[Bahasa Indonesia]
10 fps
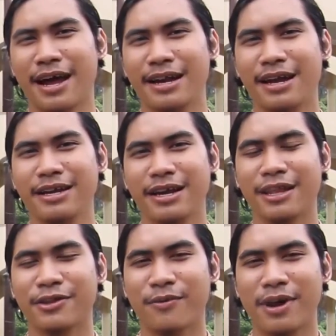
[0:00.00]
berada di
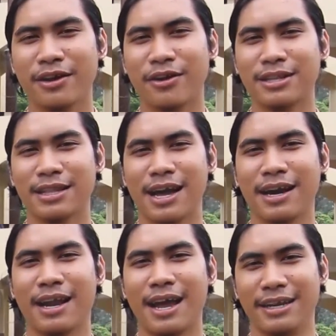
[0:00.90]
kantor Wali Kota
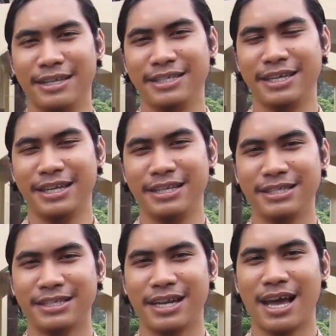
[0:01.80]
Tangerang. Di
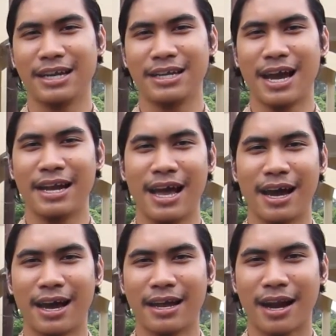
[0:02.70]
sini sedang
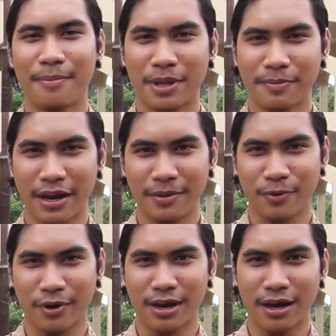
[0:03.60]
diadakan rapat
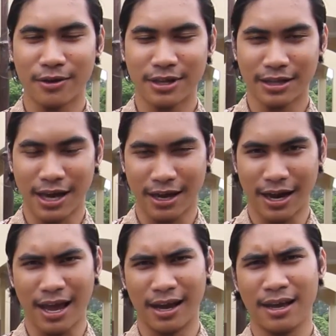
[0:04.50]
paripurna Kota
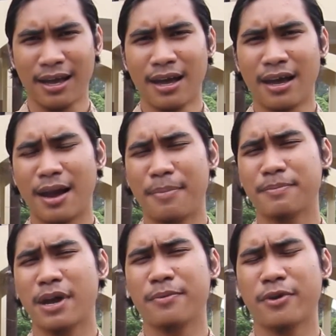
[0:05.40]
Tangerang.
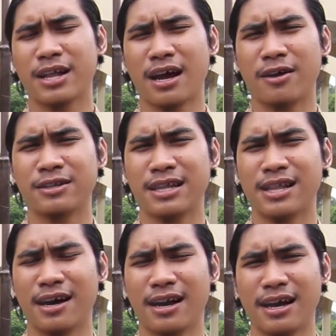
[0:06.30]
Rapat paripurna
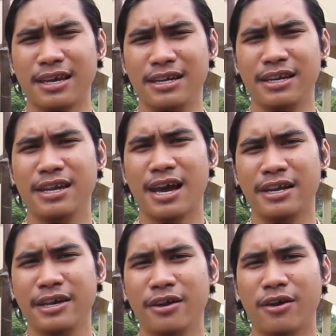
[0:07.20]
Kota Tangerang ini
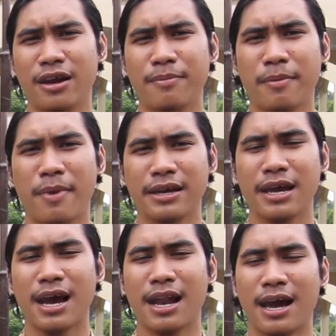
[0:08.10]
dihadiri oleh
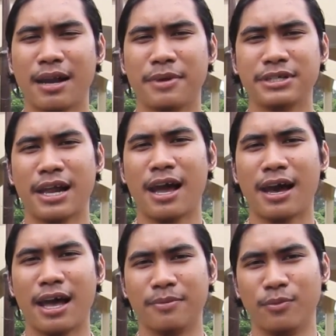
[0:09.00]
berbagai kalangan
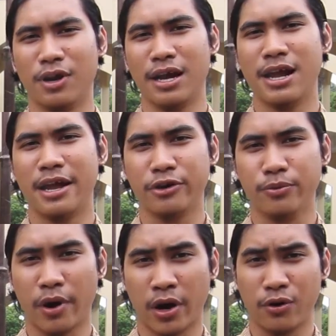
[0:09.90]
masyarakat, mulai dari
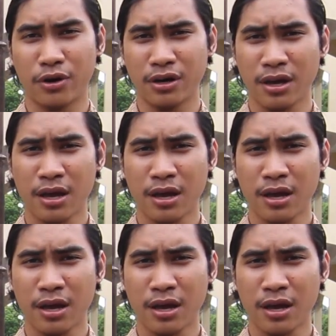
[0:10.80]
gubernur,